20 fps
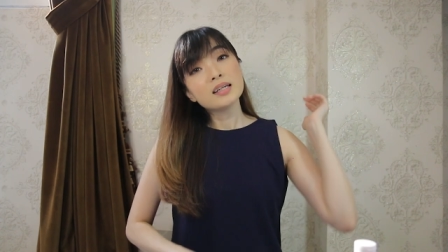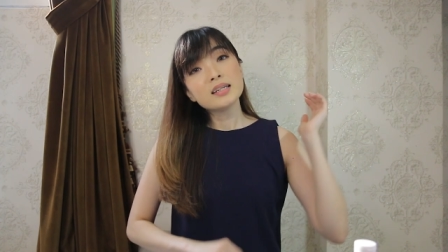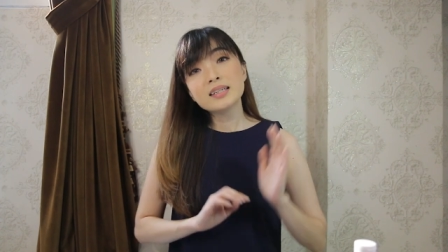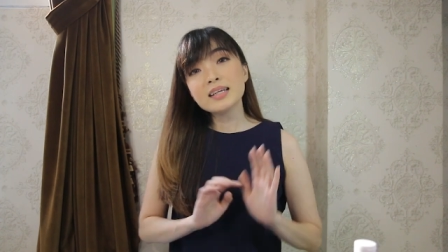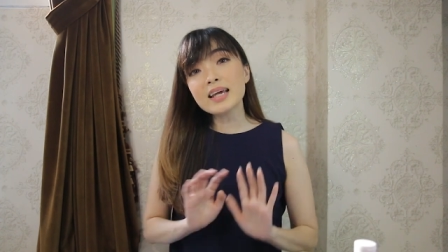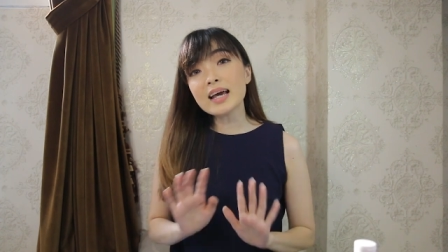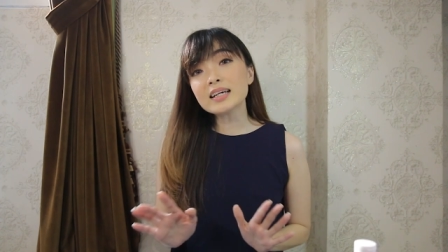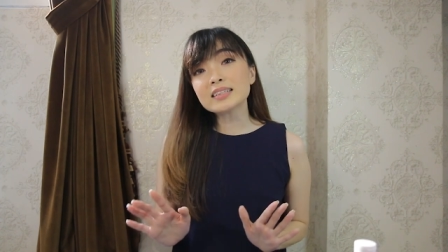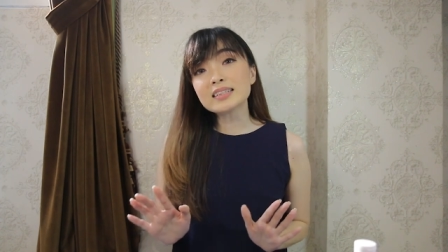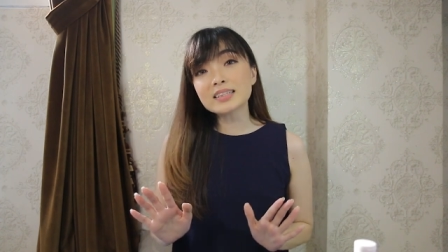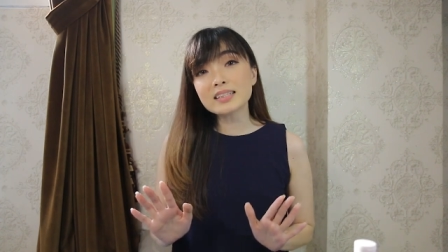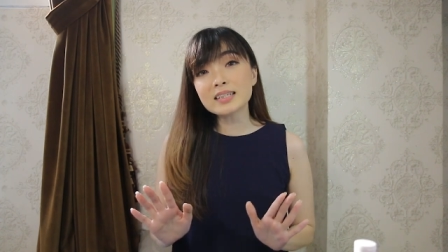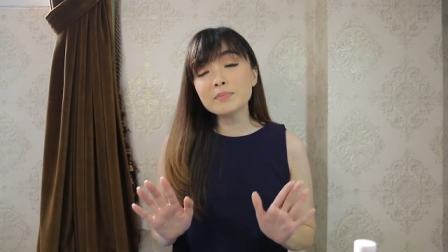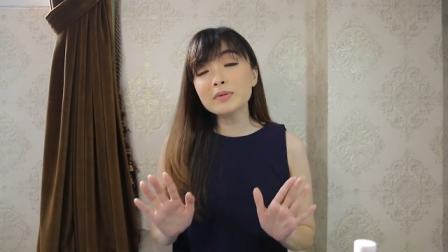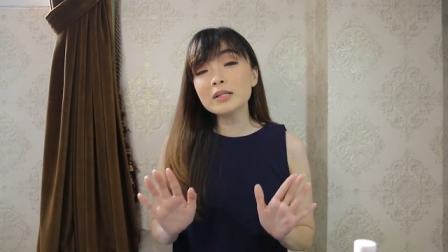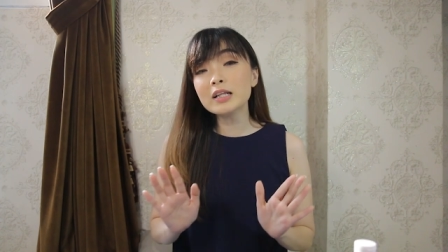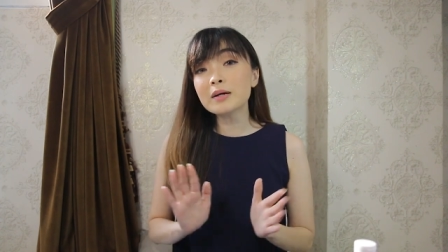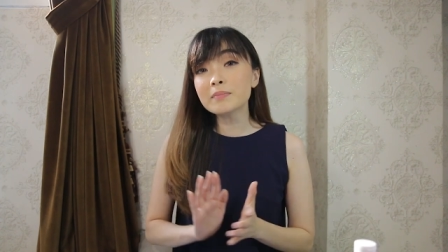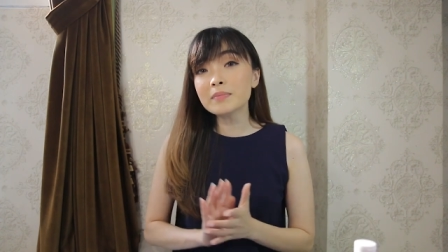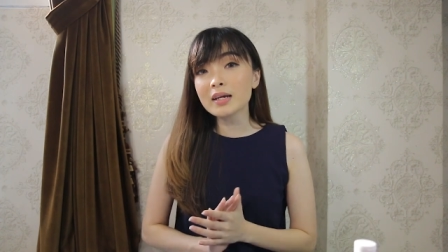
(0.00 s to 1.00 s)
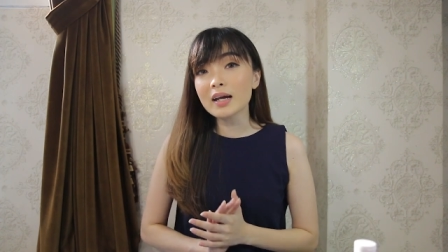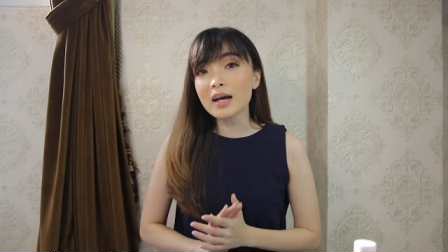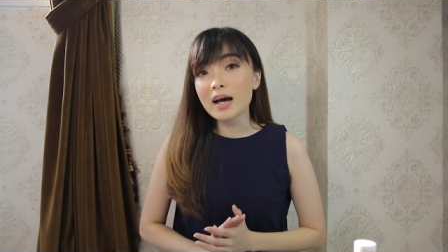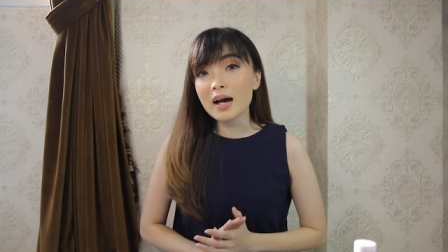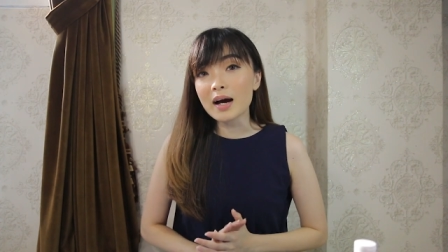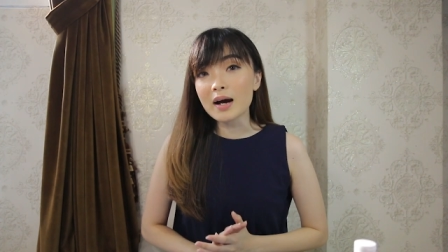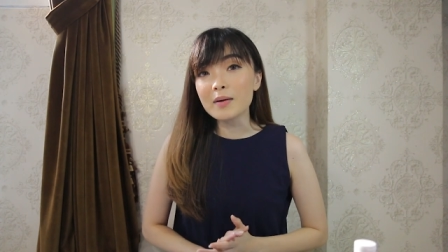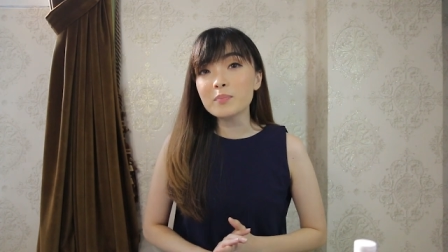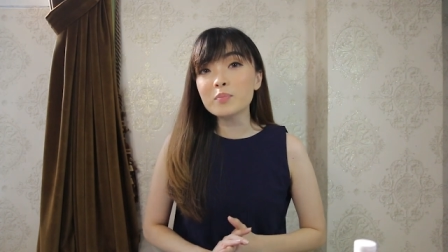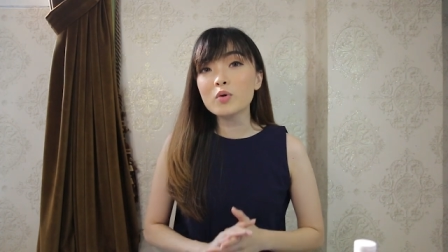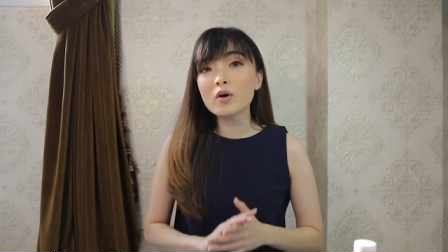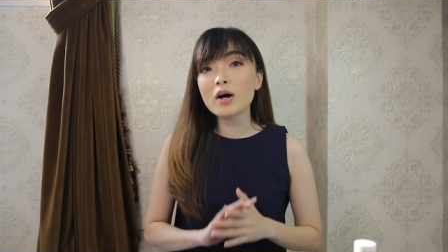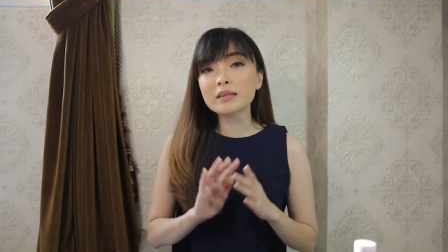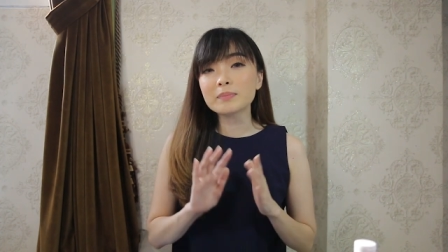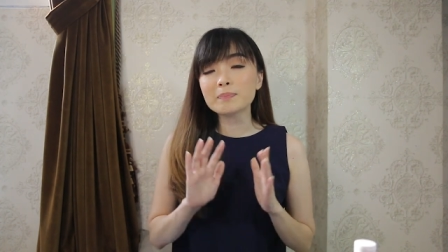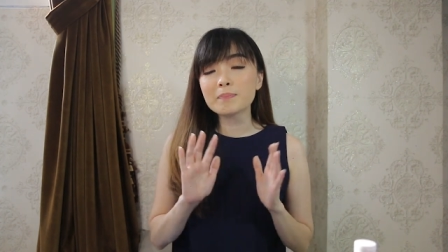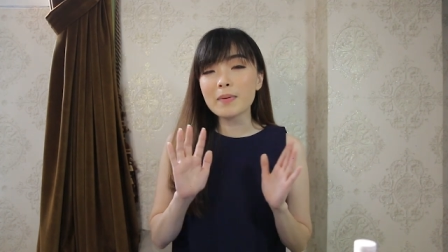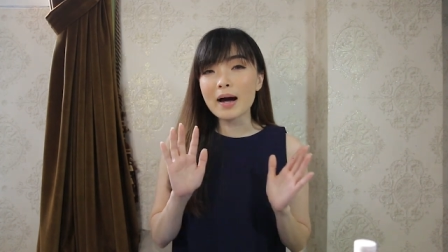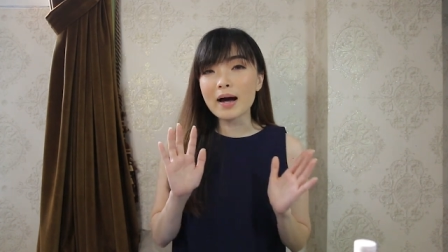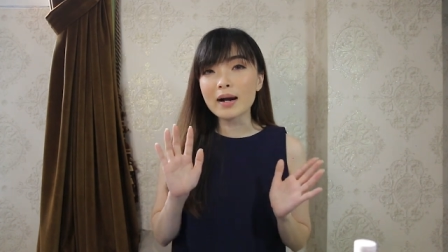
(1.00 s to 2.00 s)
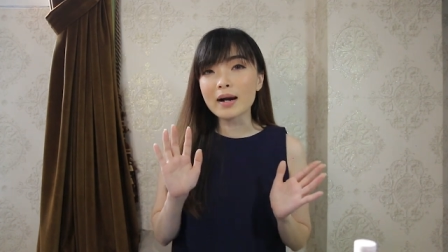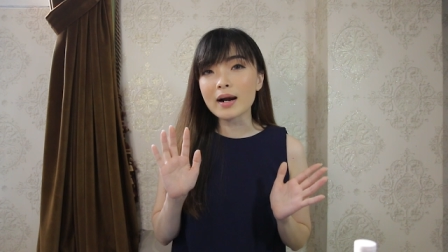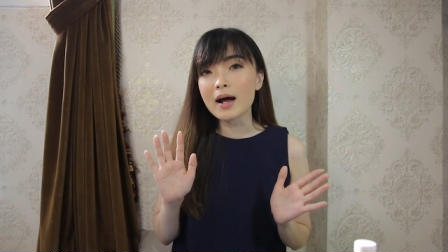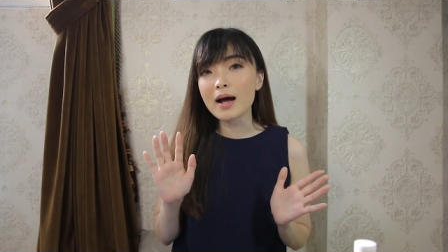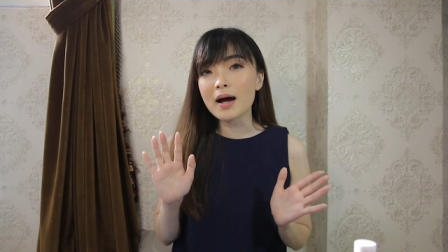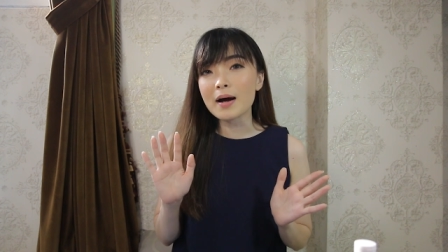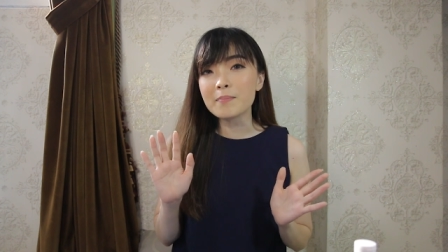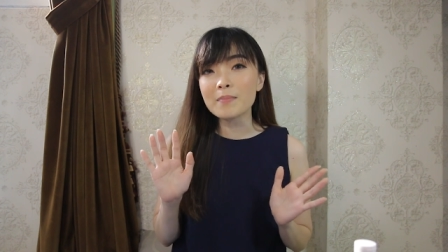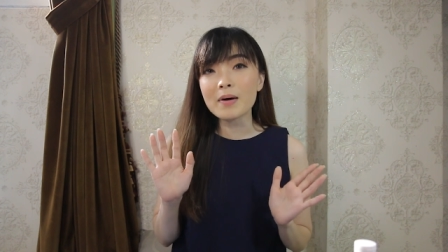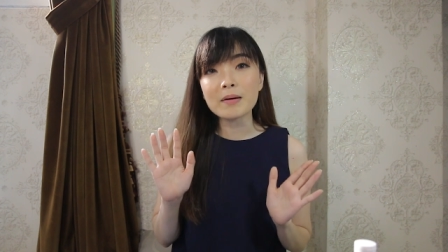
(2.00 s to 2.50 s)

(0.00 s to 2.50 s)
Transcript: Yes, sebelumnya buat para